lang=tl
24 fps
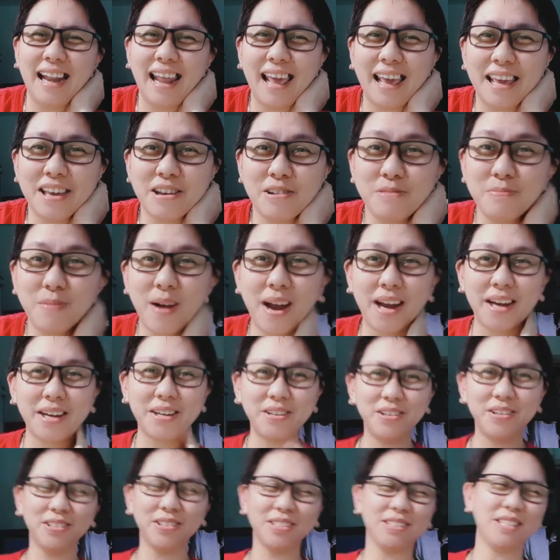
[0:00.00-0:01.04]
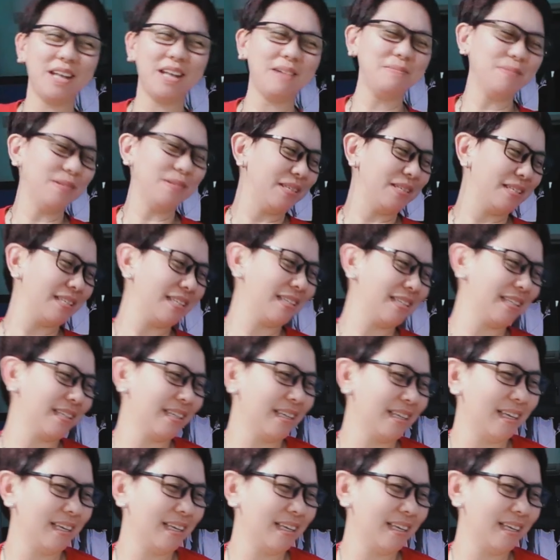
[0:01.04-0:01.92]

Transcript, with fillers: Leo Marcos. Tapos,